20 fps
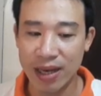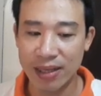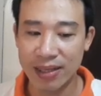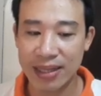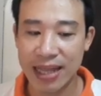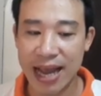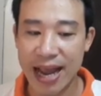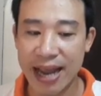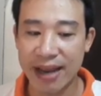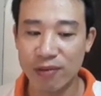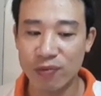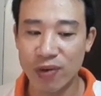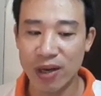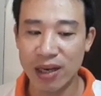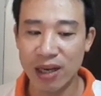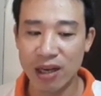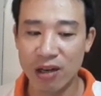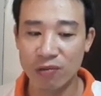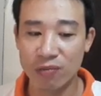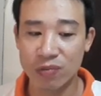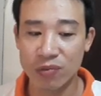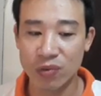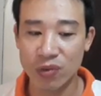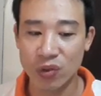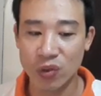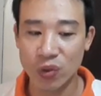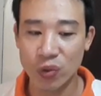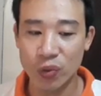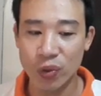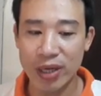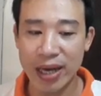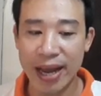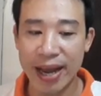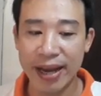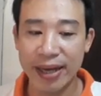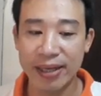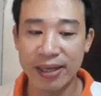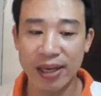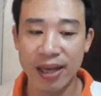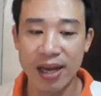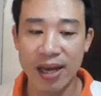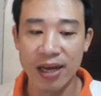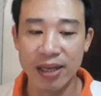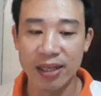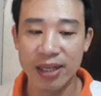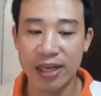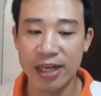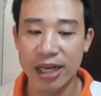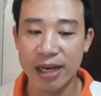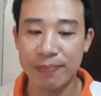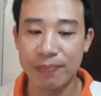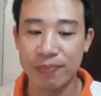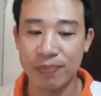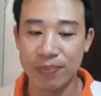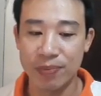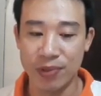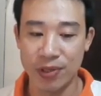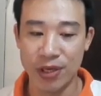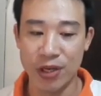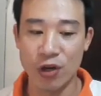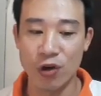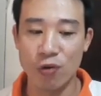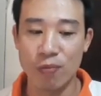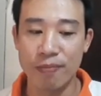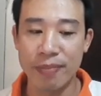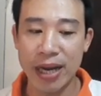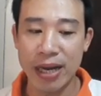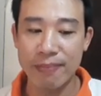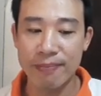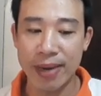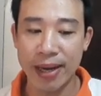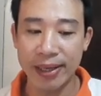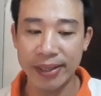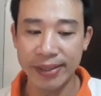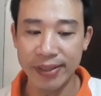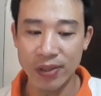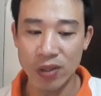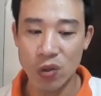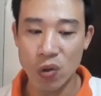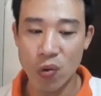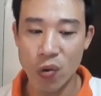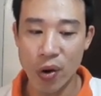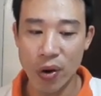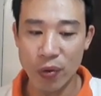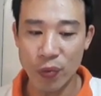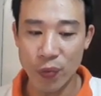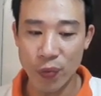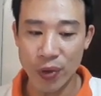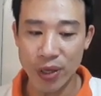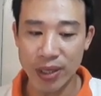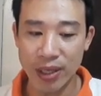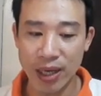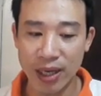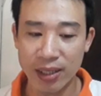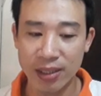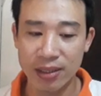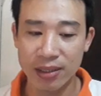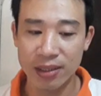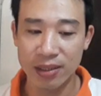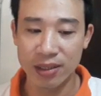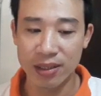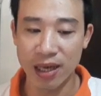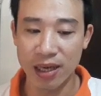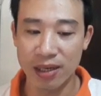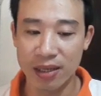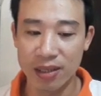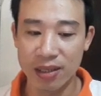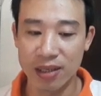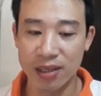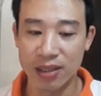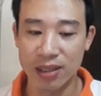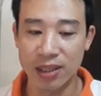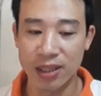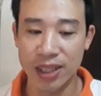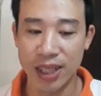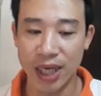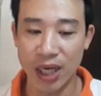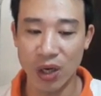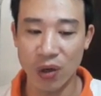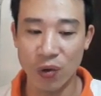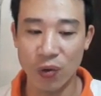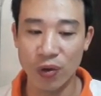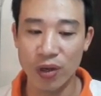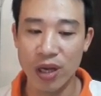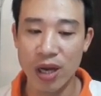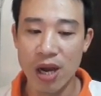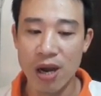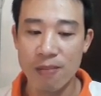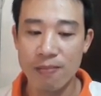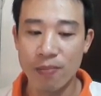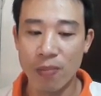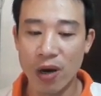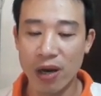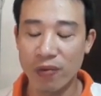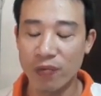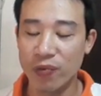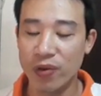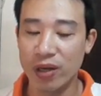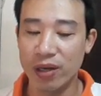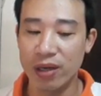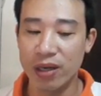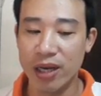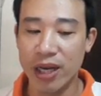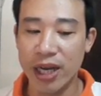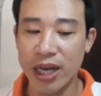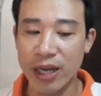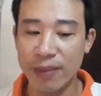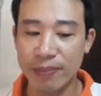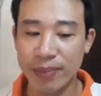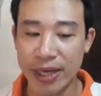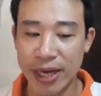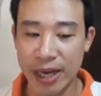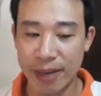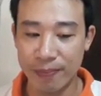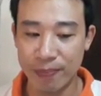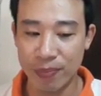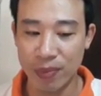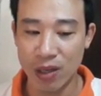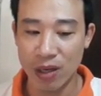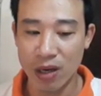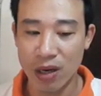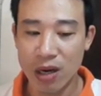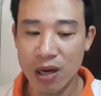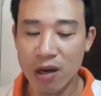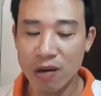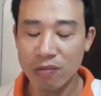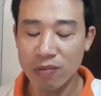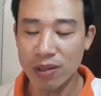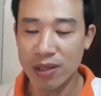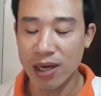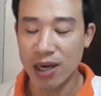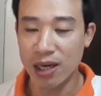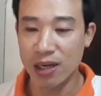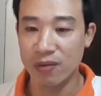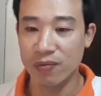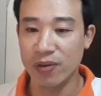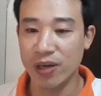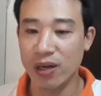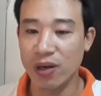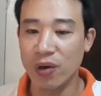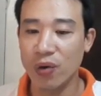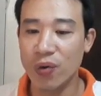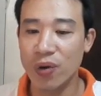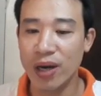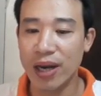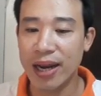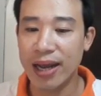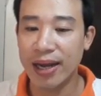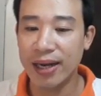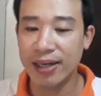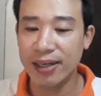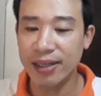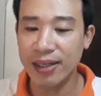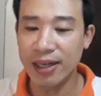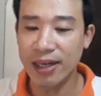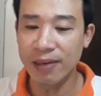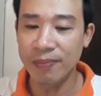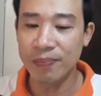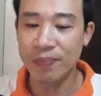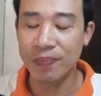phát tài phát lộc, xuất hành thì gặp nhiều may mắn của quý nhân dẫn đường chỉ lối, mọi việc êm đẹp, không cần phải lo lắng nhé.